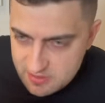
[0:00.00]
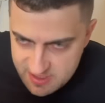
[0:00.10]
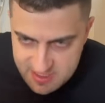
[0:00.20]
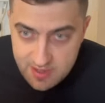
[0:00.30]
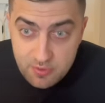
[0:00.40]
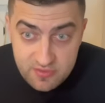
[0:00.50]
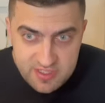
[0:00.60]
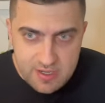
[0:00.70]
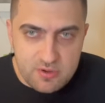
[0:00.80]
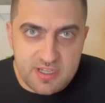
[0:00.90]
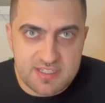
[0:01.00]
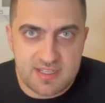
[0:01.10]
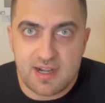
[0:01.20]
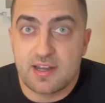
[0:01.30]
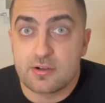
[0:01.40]
B6 poi vedremo che
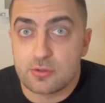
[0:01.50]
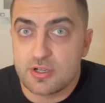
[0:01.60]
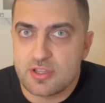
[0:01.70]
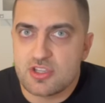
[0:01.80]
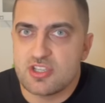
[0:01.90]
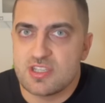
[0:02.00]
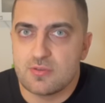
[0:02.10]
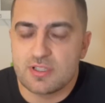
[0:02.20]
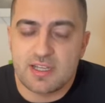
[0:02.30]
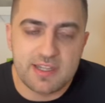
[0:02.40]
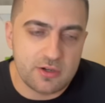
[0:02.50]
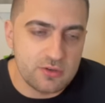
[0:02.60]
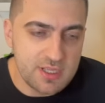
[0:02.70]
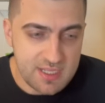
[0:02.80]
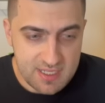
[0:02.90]
sarà l'errore decisivo del
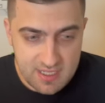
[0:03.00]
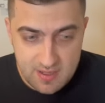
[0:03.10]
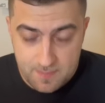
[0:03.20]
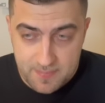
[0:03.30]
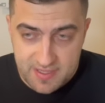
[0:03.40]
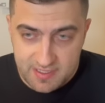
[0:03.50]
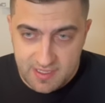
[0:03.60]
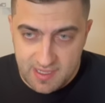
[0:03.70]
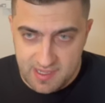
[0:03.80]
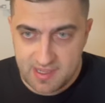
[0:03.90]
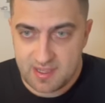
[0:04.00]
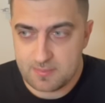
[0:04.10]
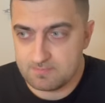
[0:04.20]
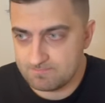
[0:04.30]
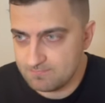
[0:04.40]
nero, perché
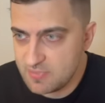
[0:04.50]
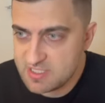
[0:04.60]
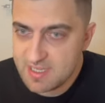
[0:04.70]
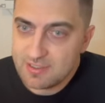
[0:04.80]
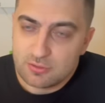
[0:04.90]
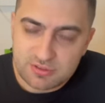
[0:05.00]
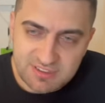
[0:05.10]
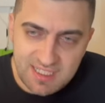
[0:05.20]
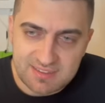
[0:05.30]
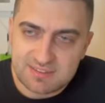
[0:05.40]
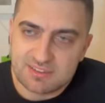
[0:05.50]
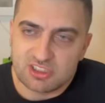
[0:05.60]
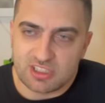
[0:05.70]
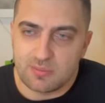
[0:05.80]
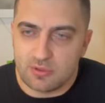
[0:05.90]
B6 nonostante,
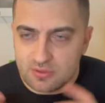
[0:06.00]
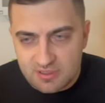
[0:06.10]
diciamo,